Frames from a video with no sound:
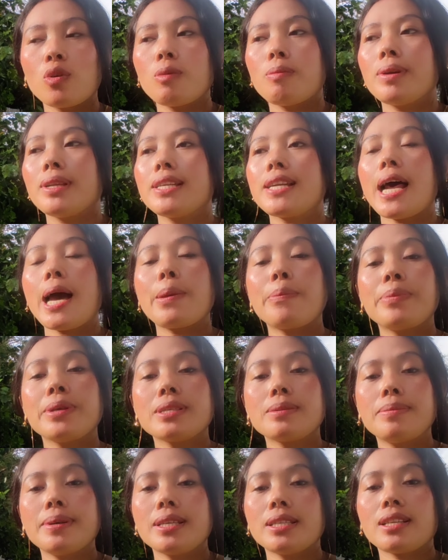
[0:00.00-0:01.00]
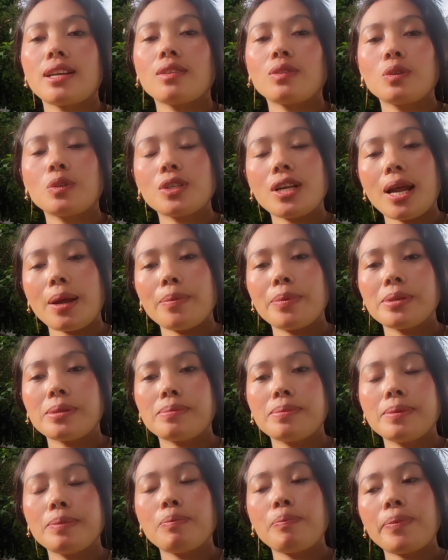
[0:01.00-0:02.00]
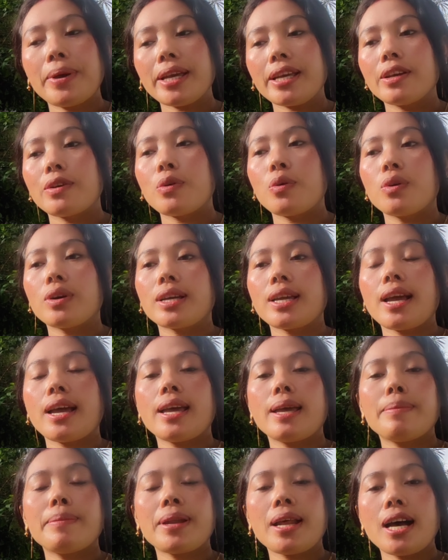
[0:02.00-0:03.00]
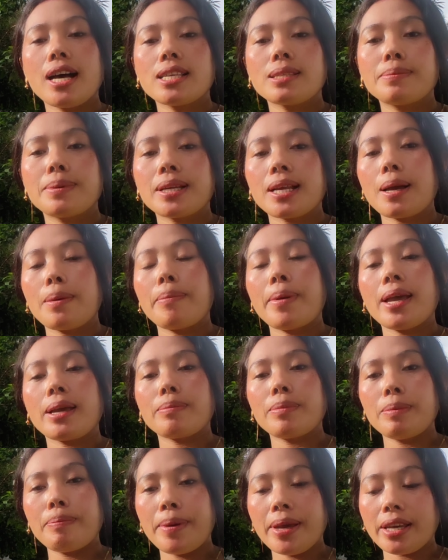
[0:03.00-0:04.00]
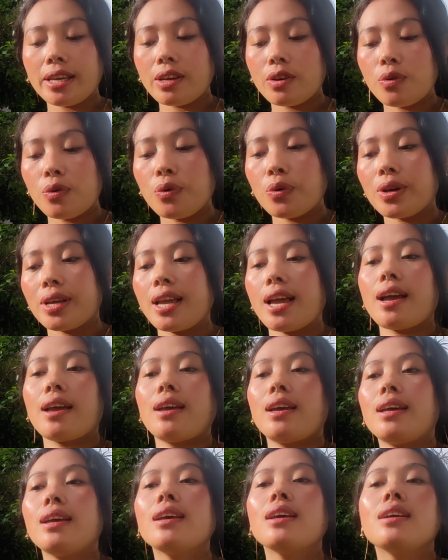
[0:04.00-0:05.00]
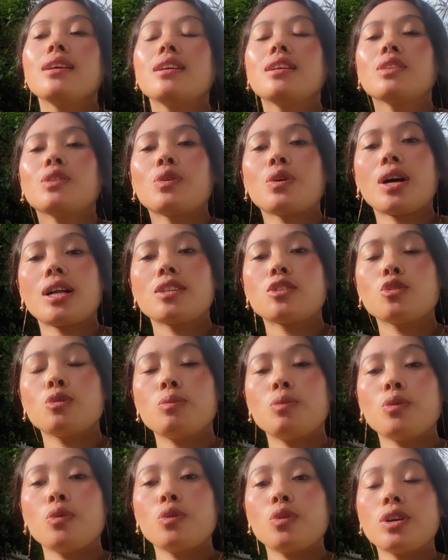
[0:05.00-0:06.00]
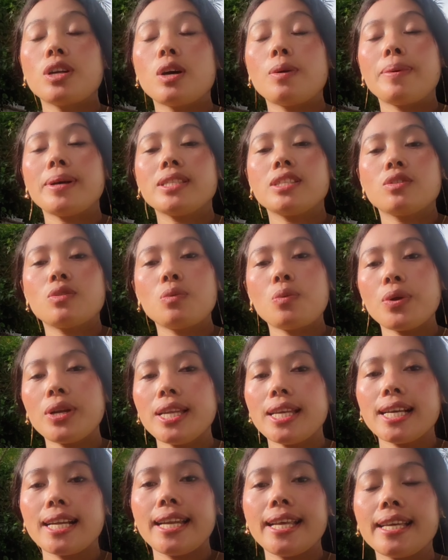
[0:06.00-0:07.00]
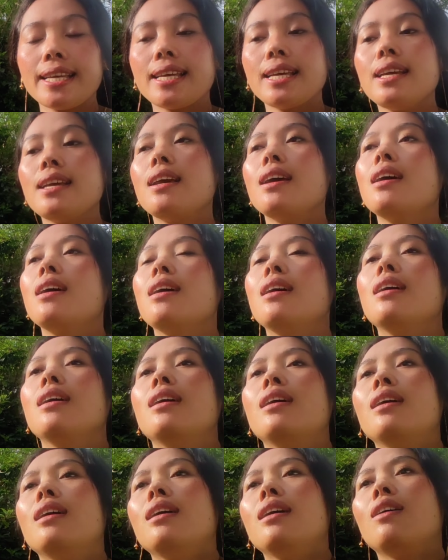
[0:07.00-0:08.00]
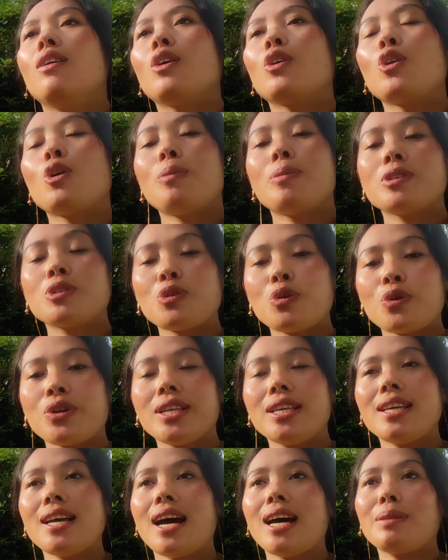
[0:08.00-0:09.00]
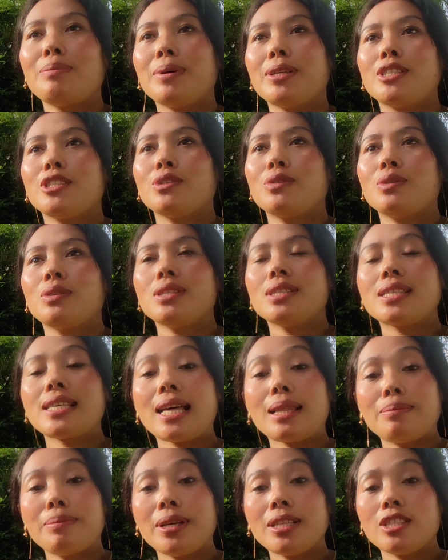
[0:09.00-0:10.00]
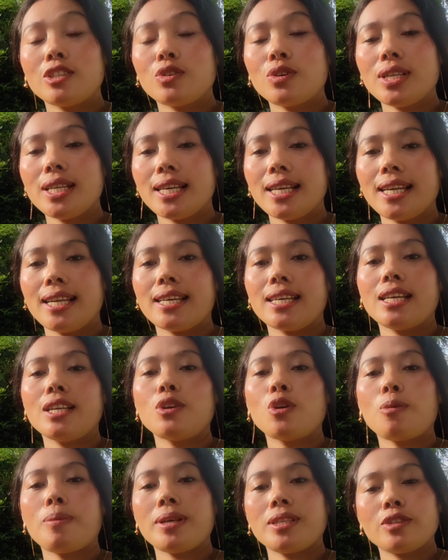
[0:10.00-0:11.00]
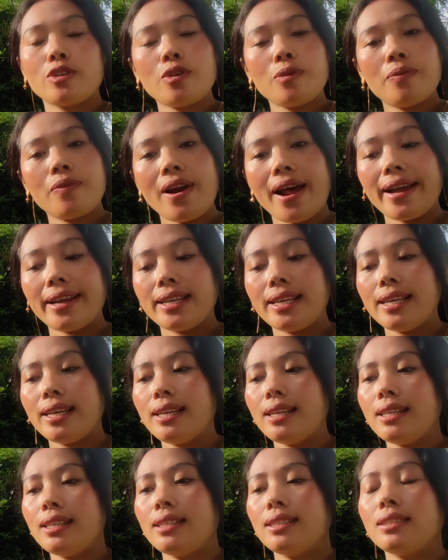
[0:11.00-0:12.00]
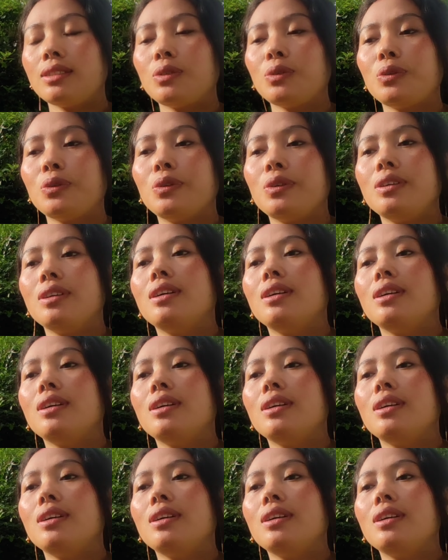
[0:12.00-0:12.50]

लोगों को मैं ड्राई पीस भेज रहा हूँ तो ड्राई पीस भी पैकिंग हो गया है मेरा हस्बैंड का बैग भी पैकिंग हो गया है तो कल सुबह नौ बजे को वो निकलेंगे और नौ सॉरी आठ बजे सात बजे को निकलेंगे नौ बजे को फ्लाइट है तो